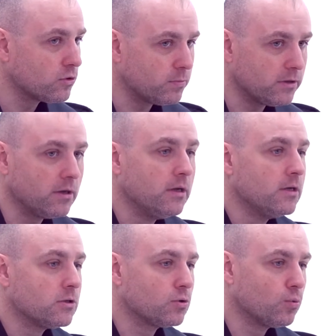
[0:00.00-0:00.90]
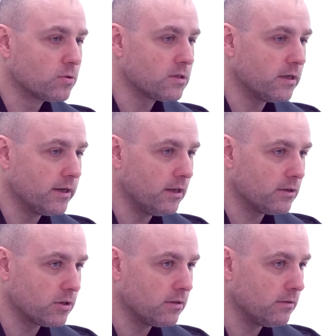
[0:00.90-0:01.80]
Может быть, с Турцией,
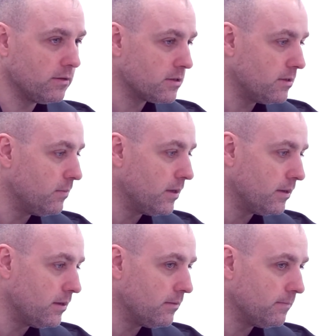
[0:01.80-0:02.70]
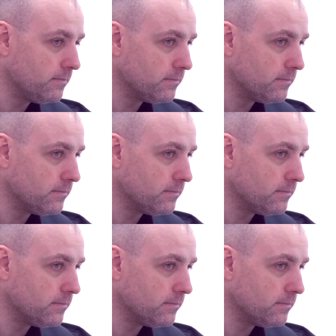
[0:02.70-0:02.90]
конечно, если бы она